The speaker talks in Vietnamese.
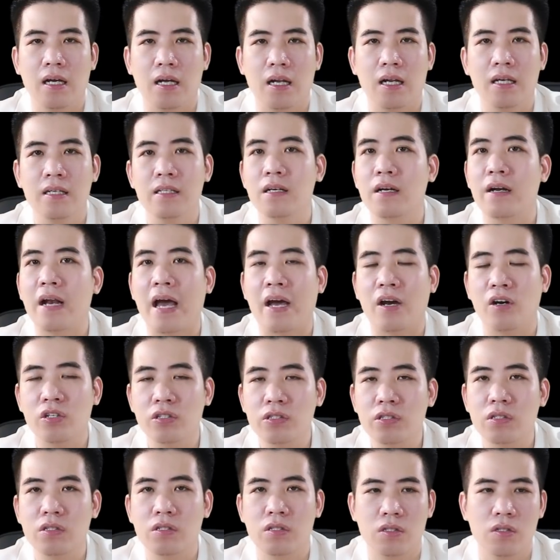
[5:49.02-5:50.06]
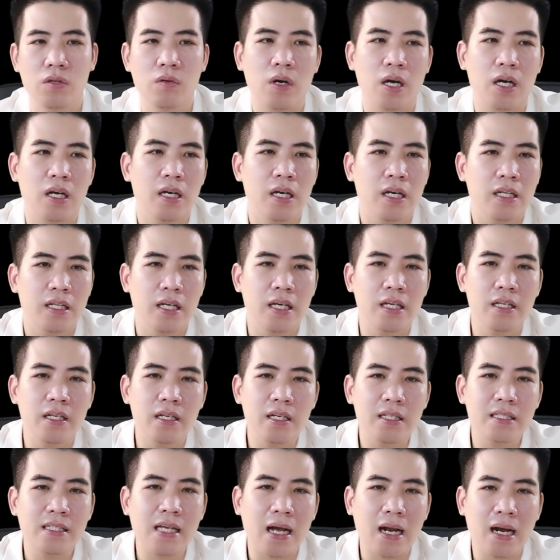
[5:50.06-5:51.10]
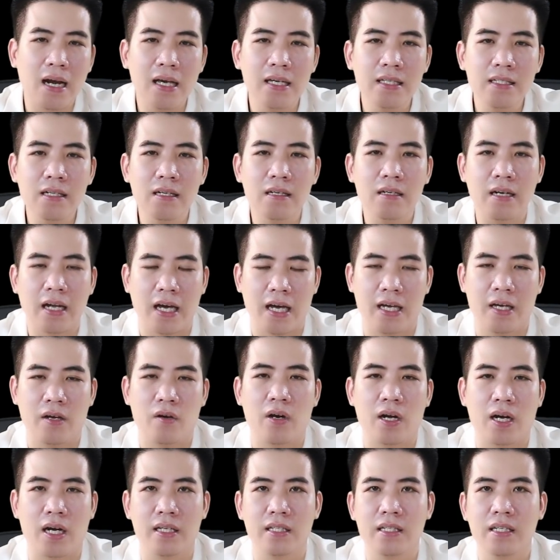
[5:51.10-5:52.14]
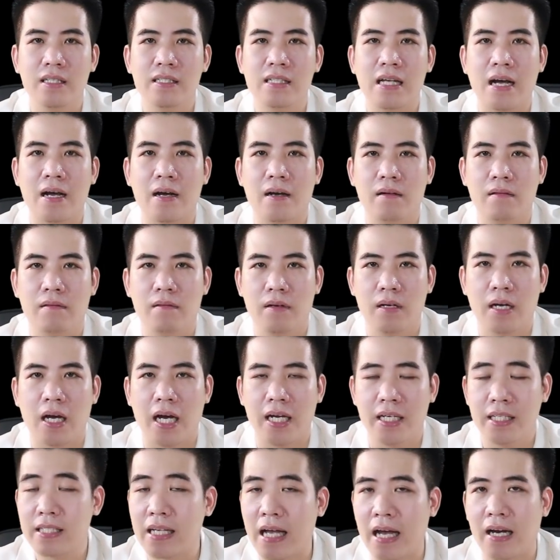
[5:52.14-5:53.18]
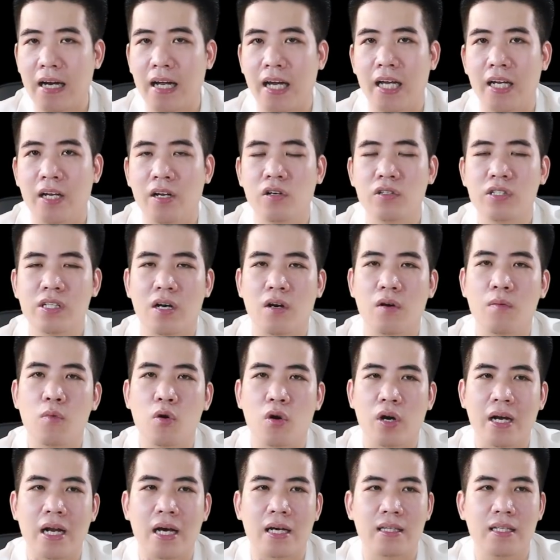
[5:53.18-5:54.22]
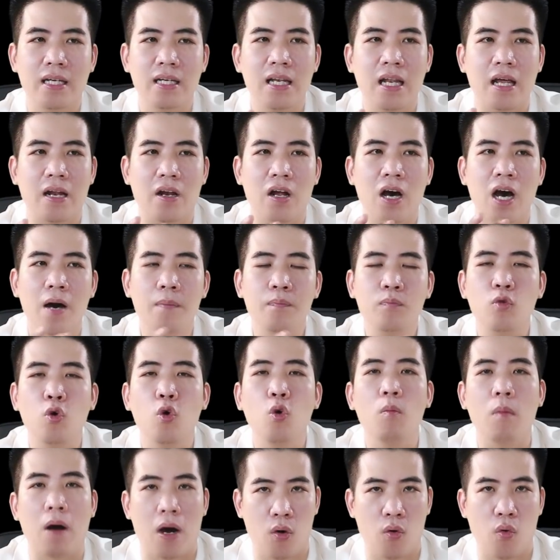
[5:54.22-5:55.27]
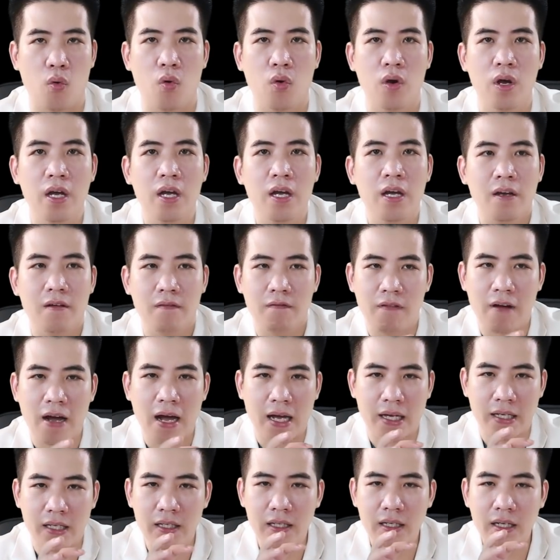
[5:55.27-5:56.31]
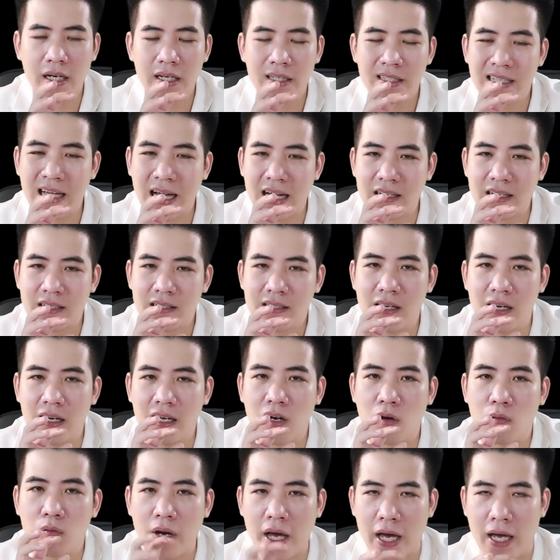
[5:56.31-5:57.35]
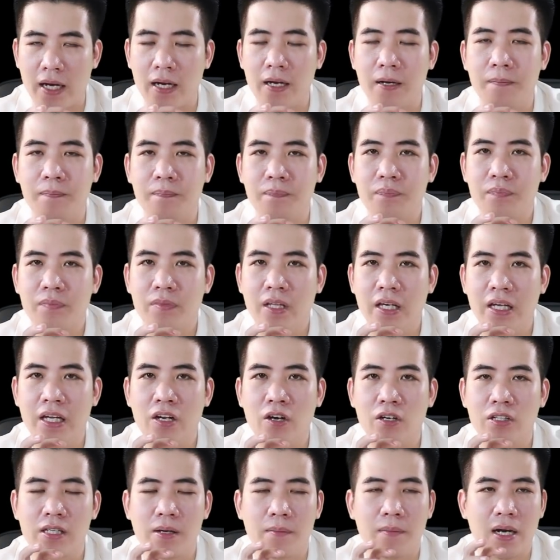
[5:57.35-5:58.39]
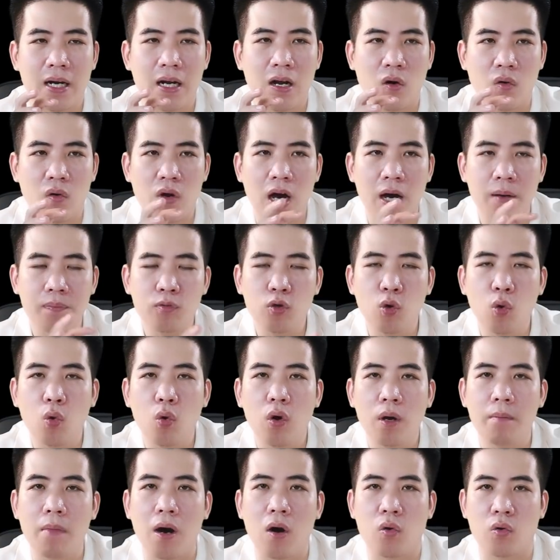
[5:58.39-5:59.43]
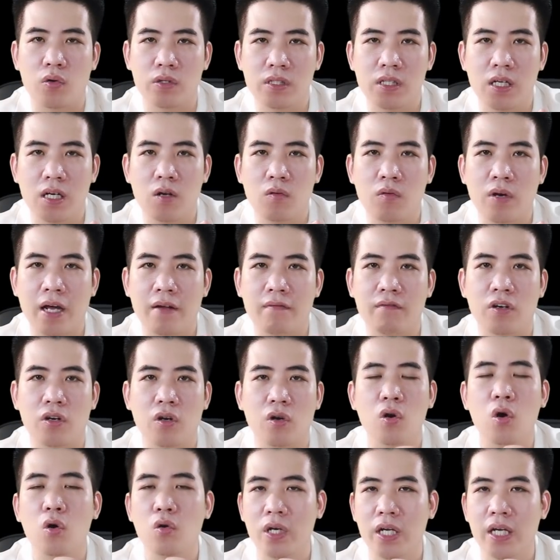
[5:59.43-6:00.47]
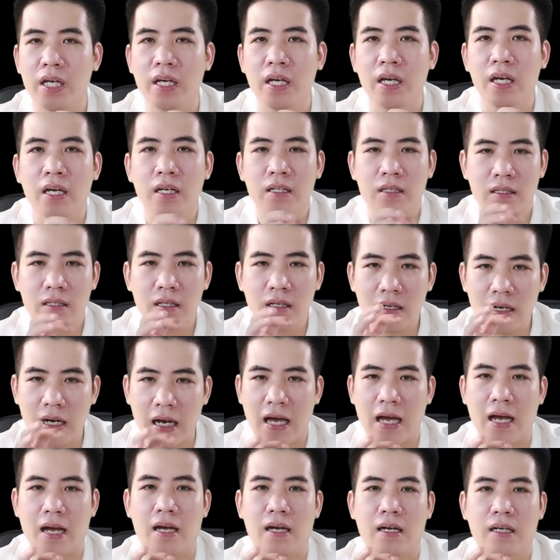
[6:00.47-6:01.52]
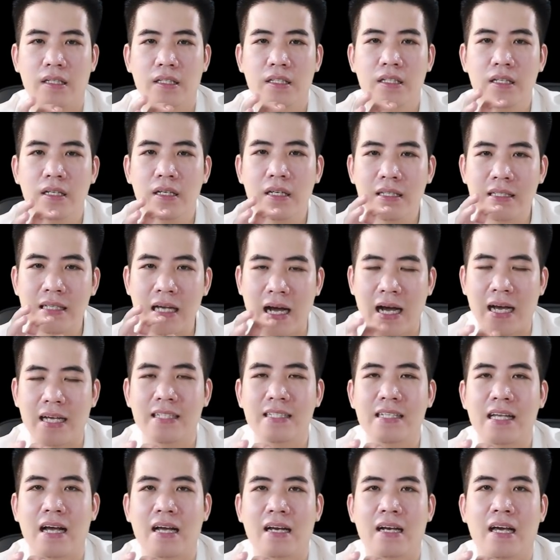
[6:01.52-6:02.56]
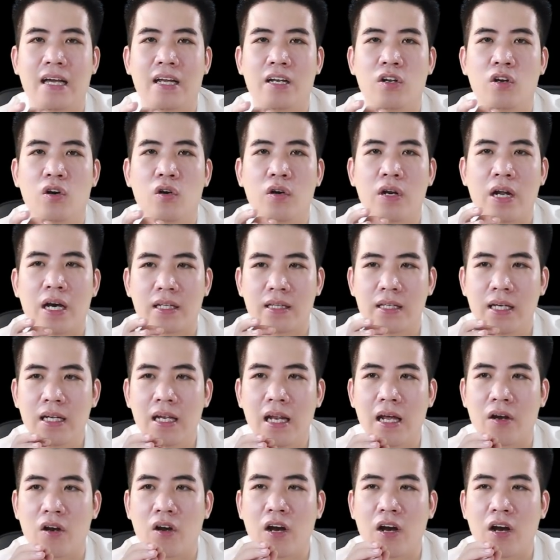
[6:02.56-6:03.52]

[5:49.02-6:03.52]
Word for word: laser diode đúng không ạ thì những cái dạng laser này hoặc là những cái dạng ánh sáng này nó sẽ có một cái đặc tính là nó hấp thu màu và những cái dạng sợi lông đen á, thì nó sẽ bắt đầu nó hấp thu cái màu của sợi lông đen và nó đốt đi tức là những cái dạng ánh sáng này nó có đặc tính là